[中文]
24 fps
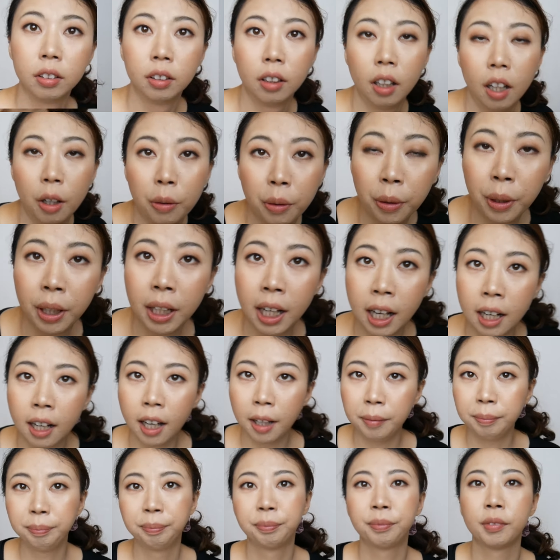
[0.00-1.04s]
啊，我回来了，
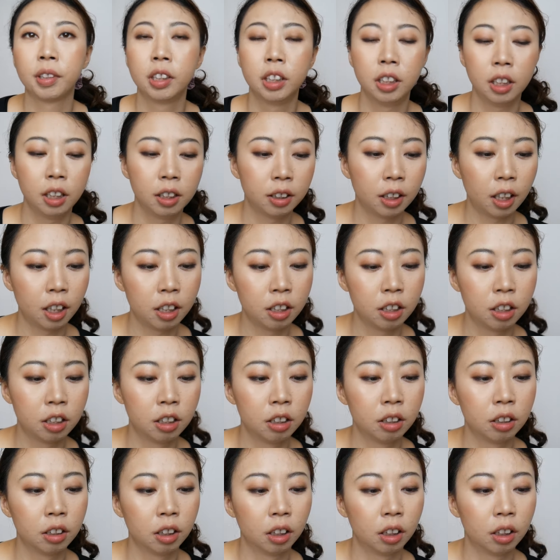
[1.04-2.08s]
现在
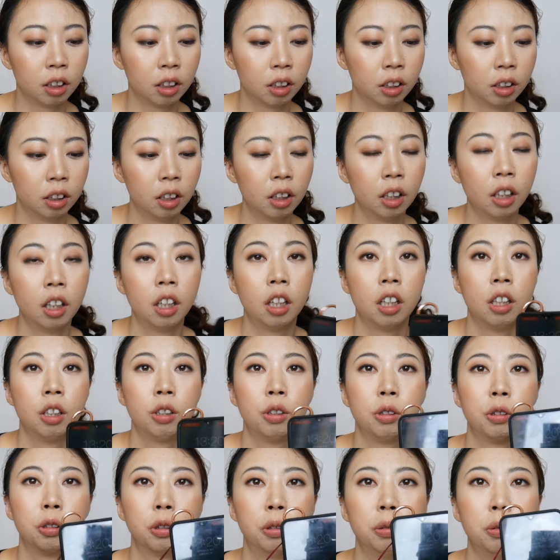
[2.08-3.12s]
是
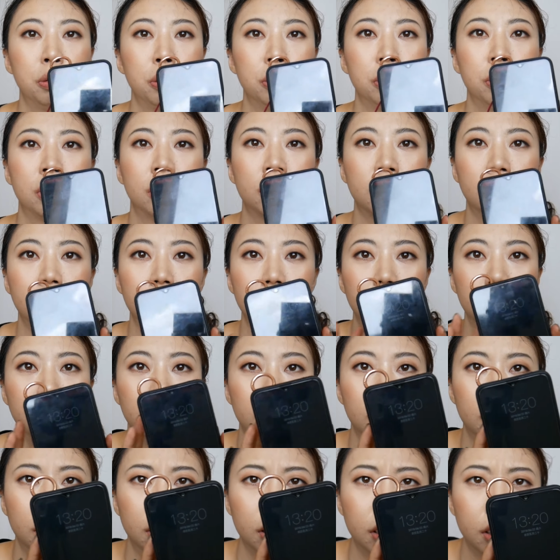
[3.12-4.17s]
中午的
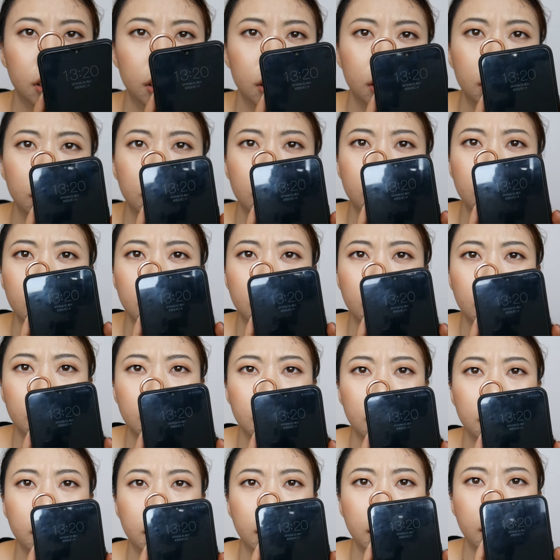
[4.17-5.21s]

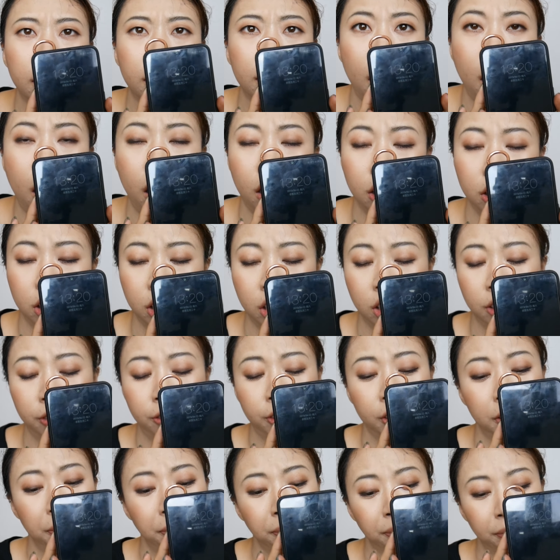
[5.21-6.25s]
一点二十
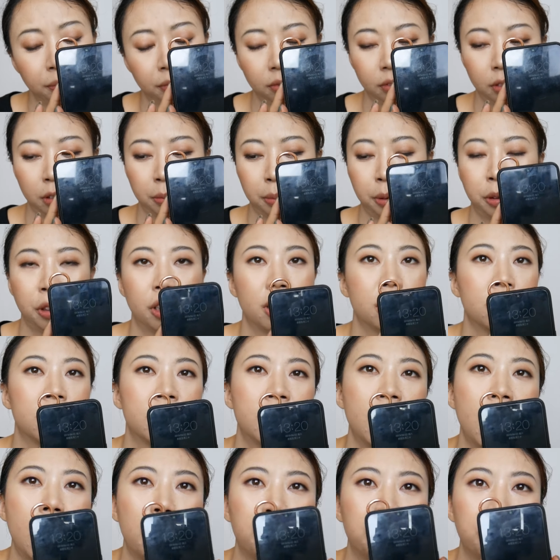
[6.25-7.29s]
分，啊，不对，是
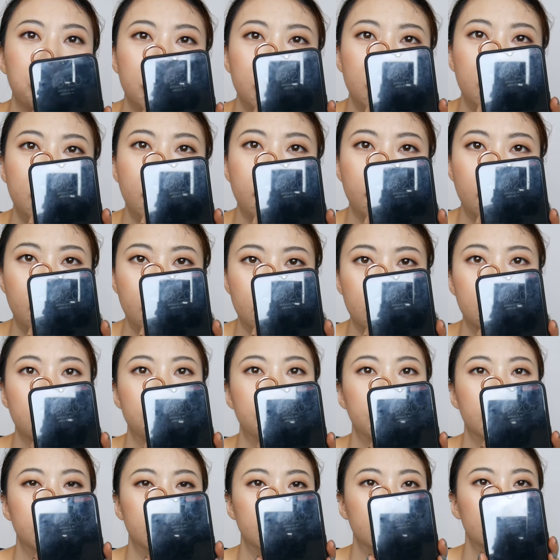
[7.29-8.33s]
下午一点二十
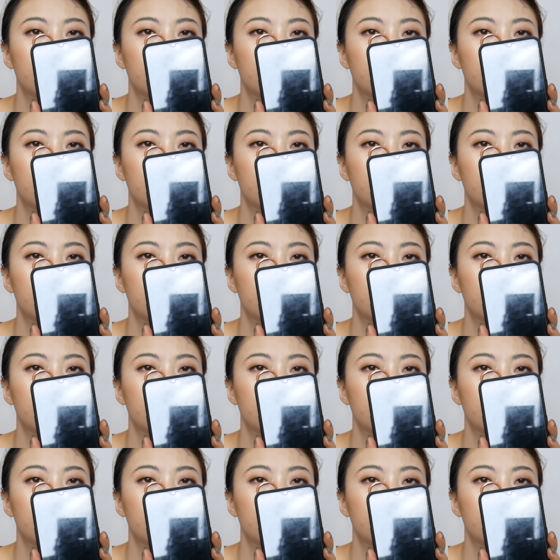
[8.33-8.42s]
分。